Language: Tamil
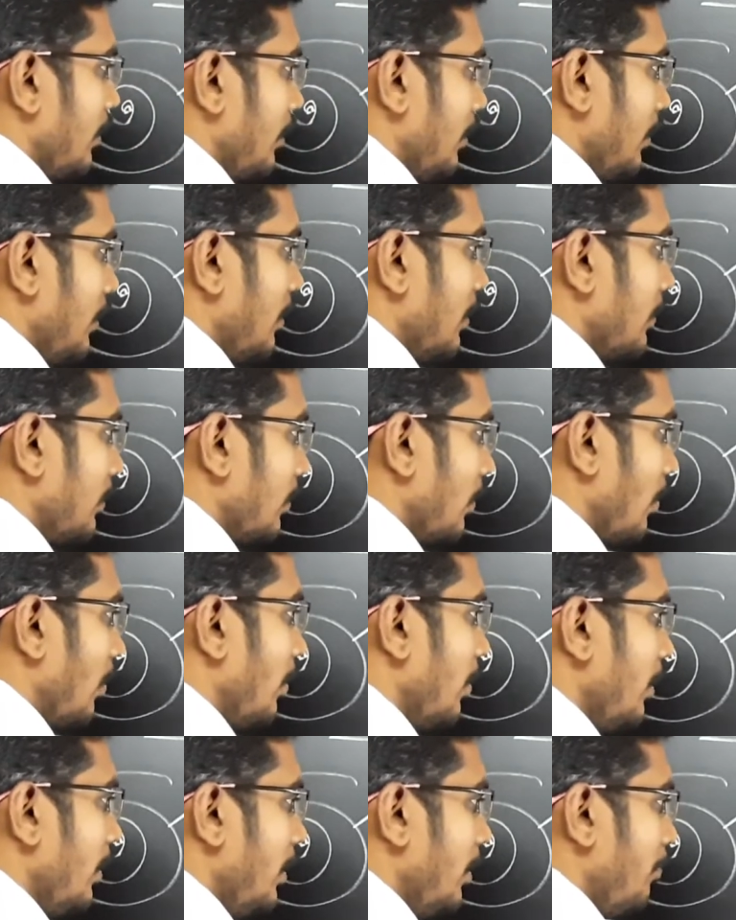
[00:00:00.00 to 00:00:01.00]
இந்த
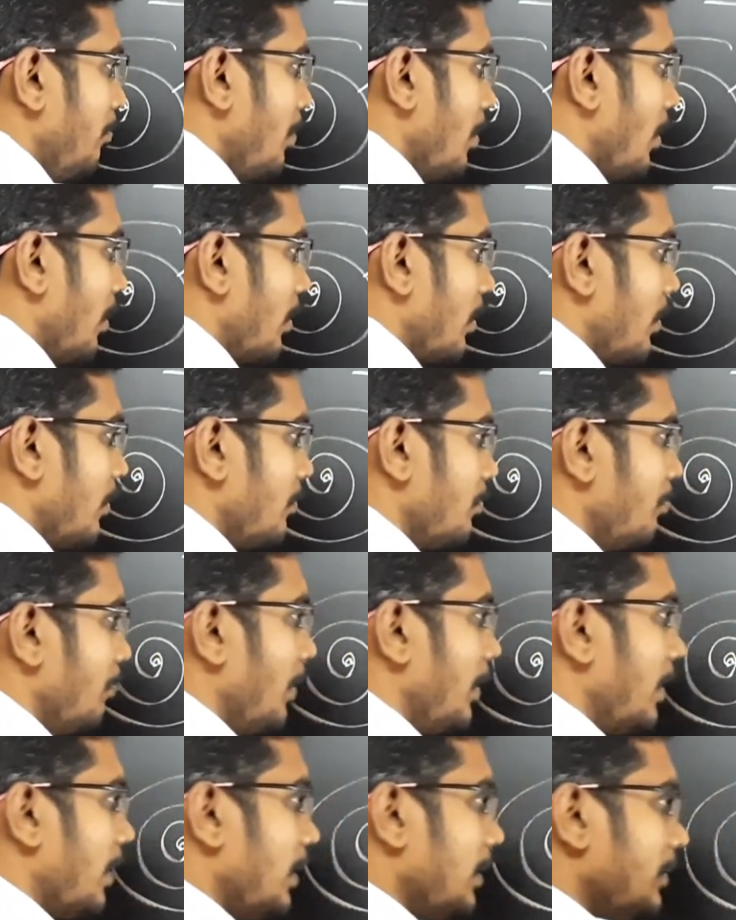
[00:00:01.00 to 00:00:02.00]
சாலிட் பிளாக் ஆஃப்
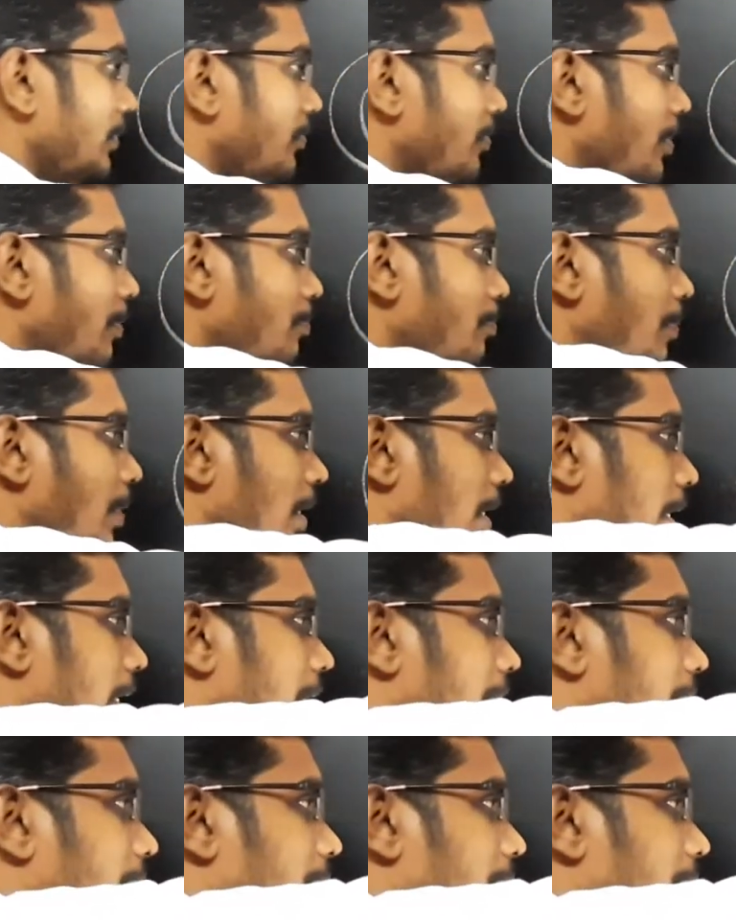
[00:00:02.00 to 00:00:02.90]
மெட்டலை ஸ்விங் பண்ணுறேன்